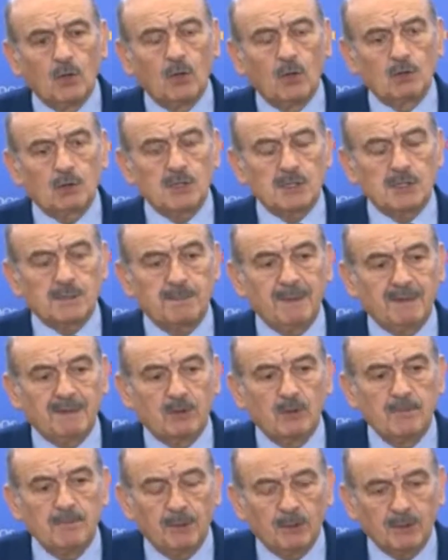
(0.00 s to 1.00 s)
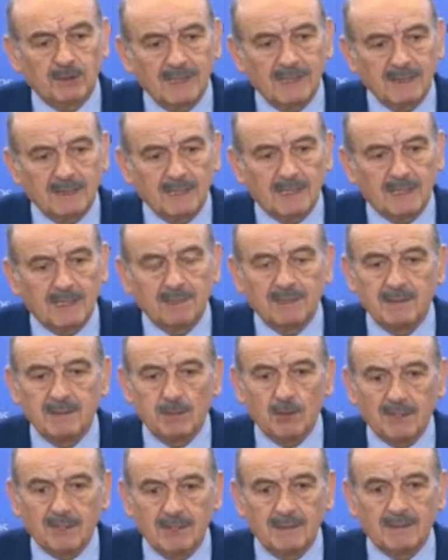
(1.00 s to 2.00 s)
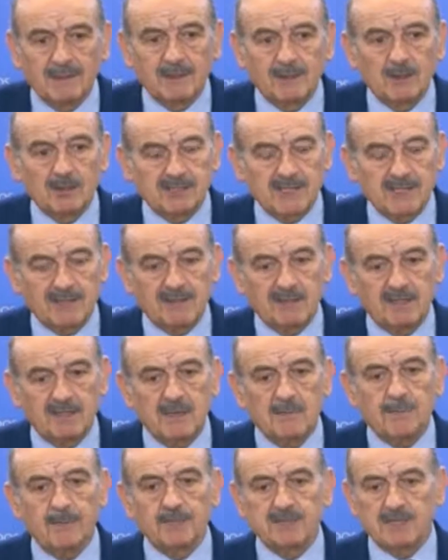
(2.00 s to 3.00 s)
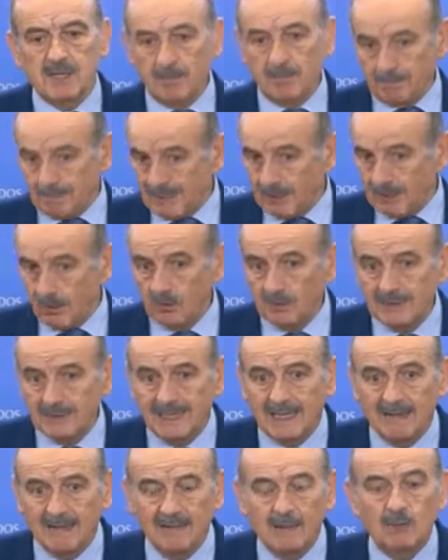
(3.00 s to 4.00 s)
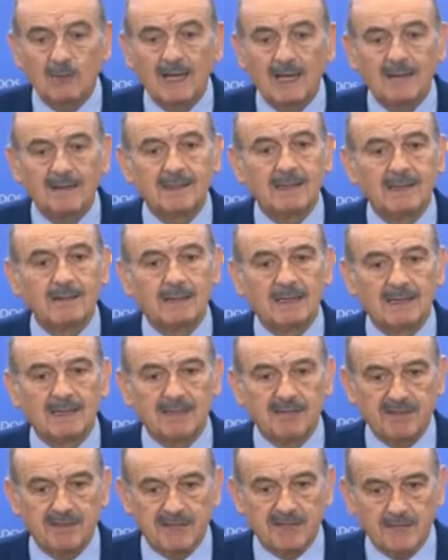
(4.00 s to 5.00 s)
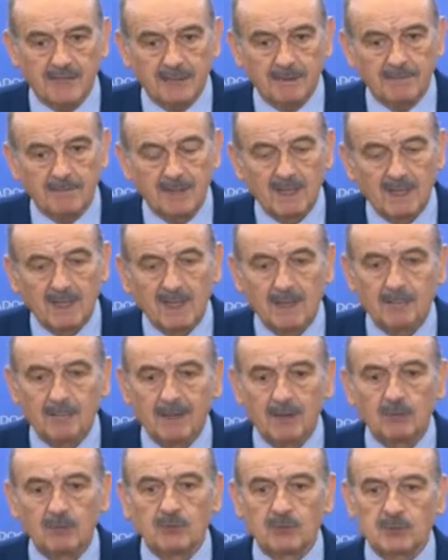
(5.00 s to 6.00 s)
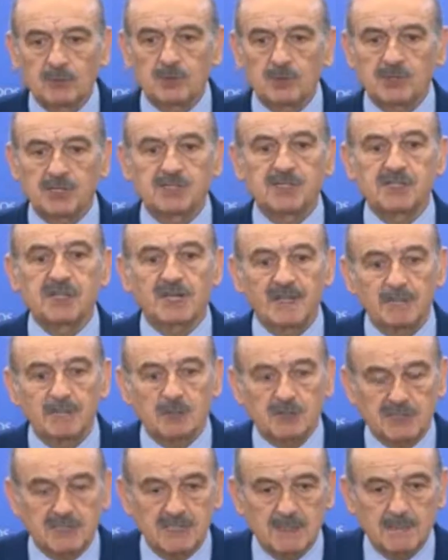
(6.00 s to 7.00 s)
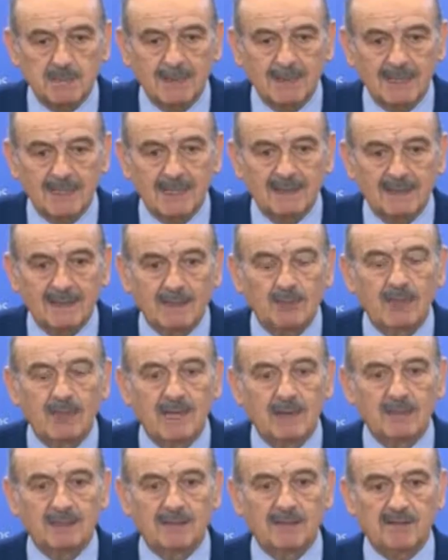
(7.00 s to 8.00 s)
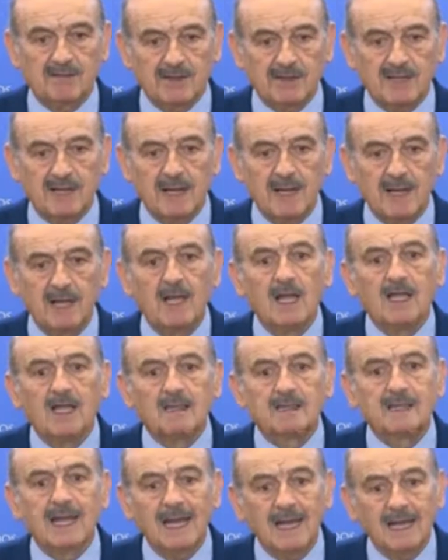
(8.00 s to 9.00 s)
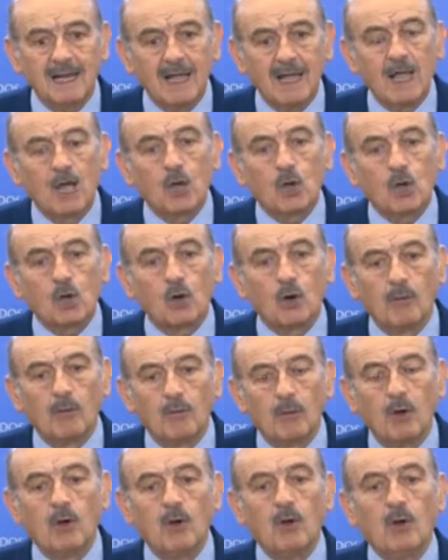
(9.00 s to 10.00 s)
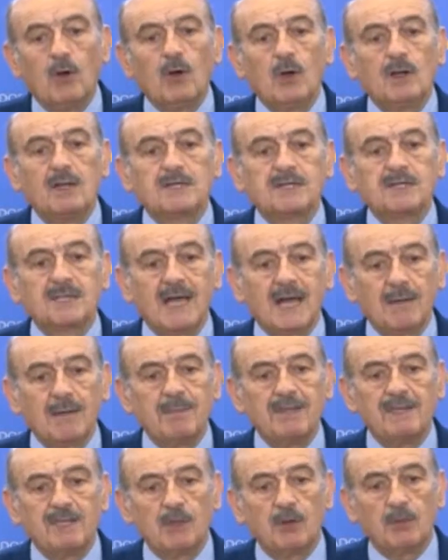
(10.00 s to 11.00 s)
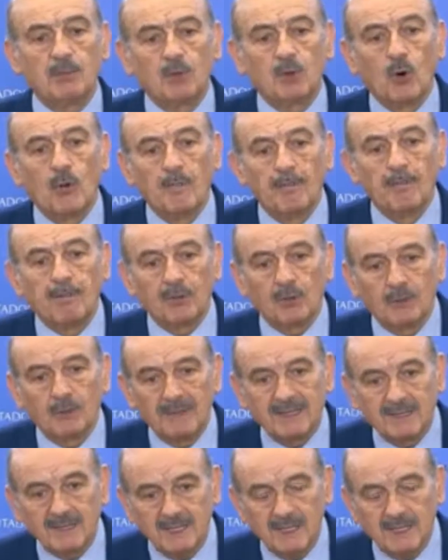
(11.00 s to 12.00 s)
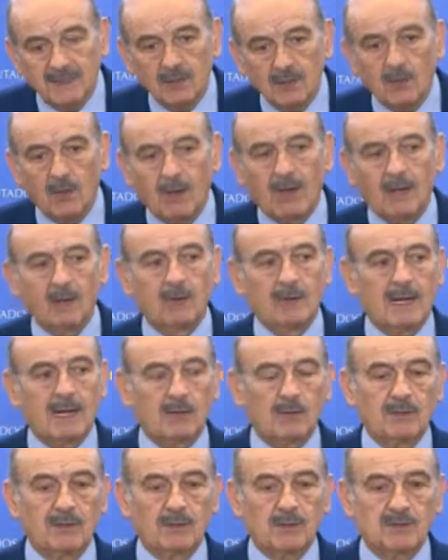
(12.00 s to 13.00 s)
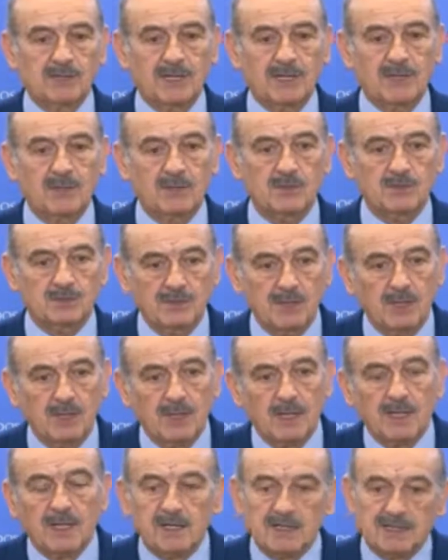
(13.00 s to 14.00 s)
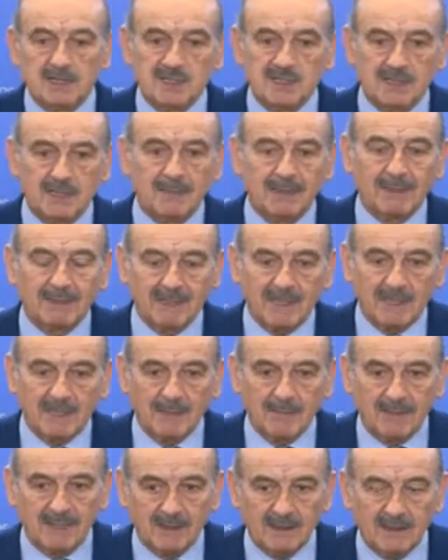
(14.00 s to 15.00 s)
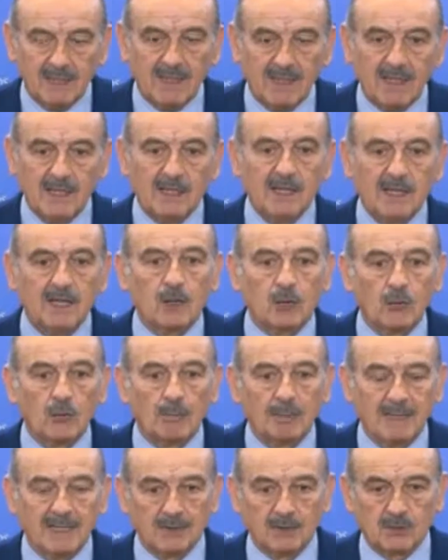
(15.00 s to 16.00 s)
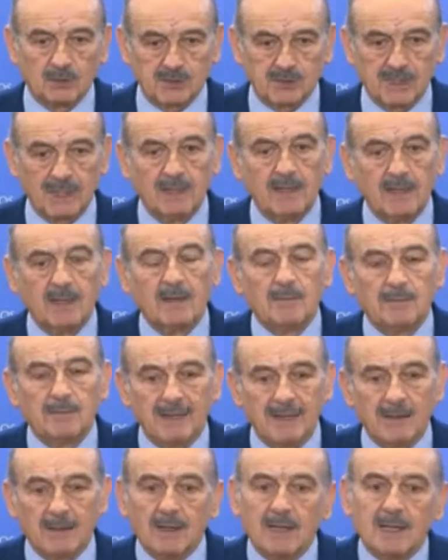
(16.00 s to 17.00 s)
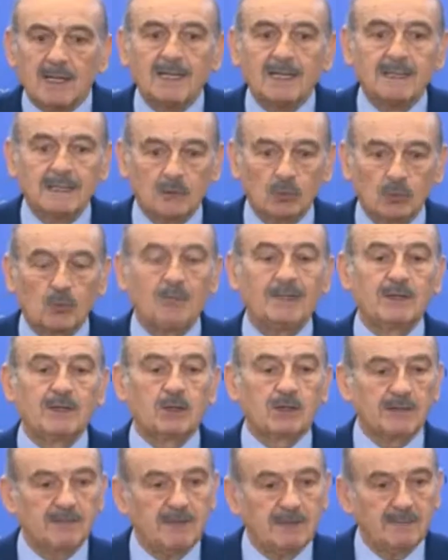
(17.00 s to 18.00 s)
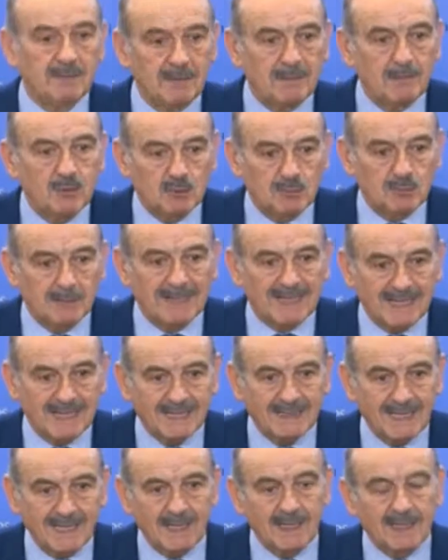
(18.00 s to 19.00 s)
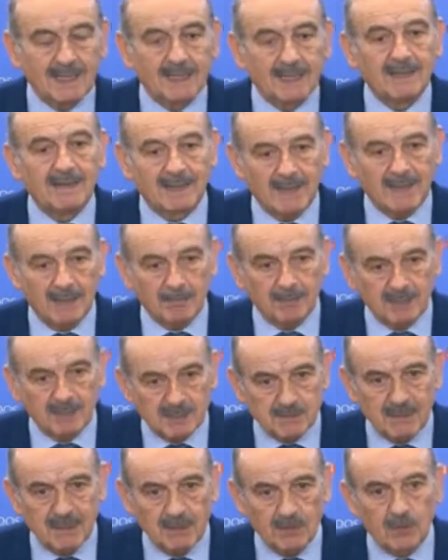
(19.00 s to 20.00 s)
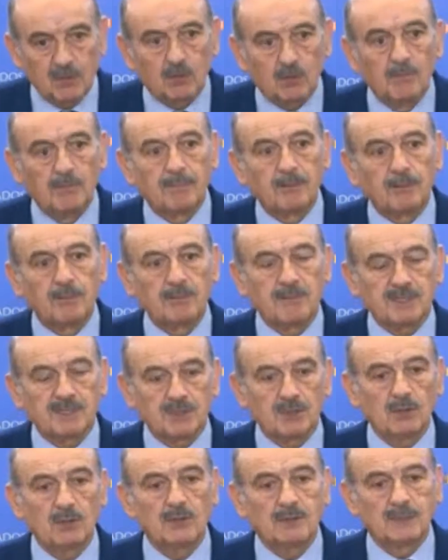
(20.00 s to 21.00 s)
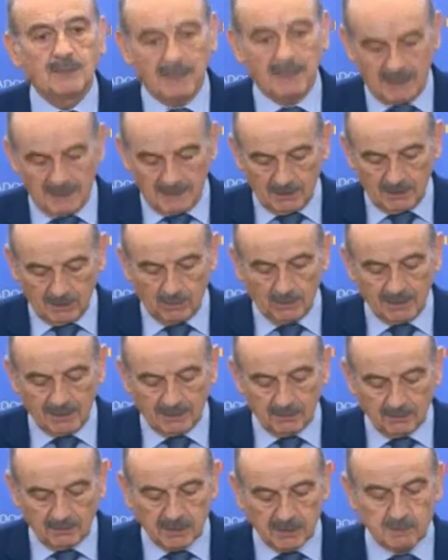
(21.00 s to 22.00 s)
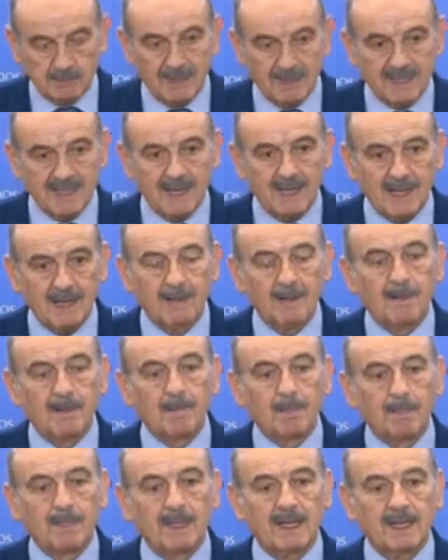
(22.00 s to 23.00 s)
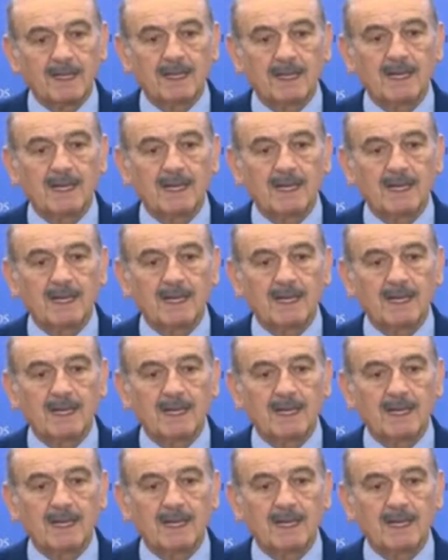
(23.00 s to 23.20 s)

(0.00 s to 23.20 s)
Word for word: Otro aspecto importante que venimos reclamando desde hace tiempo es el pago de la deuda de Valdecilla. El pago, nosotros exigimos que se pague la deuda de Valdecilla tal como se ha venido comprometiendo a lo largo de los años y sistemáticamente incumpliéndose. Bien, en el documento que firmemos mañana quedará plasmado el compromiso del Gobierno de España de